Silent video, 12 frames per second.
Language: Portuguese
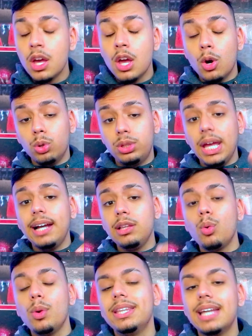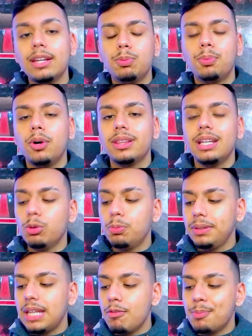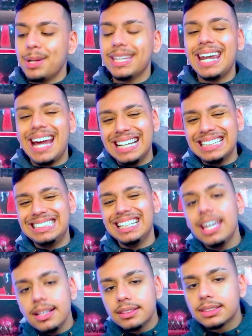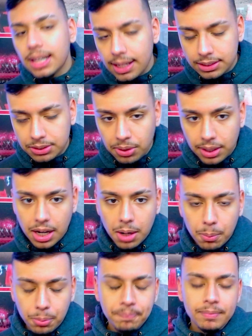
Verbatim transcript: O técnico Retardo Portaluppi deve mandar a seguinte escalação a campo: